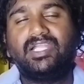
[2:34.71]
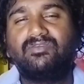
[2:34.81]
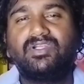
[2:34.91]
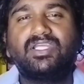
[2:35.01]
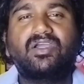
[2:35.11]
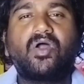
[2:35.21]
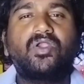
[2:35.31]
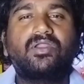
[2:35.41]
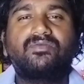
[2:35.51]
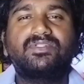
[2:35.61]
ఎటువంటి
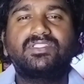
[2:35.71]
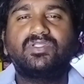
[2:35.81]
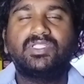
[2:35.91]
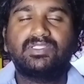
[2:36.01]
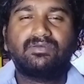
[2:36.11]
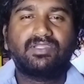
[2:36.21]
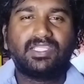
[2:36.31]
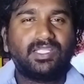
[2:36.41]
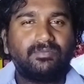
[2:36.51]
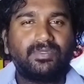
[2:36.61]
కాంట్రవర్సీలో ఇంతవరకు
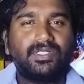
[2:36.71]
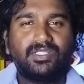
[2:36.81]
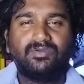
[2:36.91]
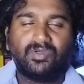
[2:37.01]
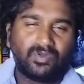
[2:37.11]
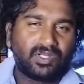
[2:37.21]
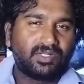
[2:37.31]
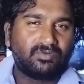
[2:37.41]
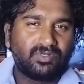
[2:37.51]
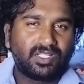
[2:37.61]
వెళ్ళిపెట్టని
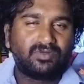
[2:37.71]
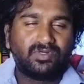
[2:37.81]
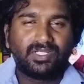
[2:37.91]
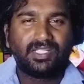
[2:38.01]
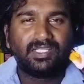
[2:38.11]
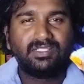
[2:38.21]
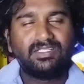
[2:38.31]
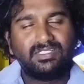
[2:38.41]
ఎవరైనా ఉన్నారు అంటే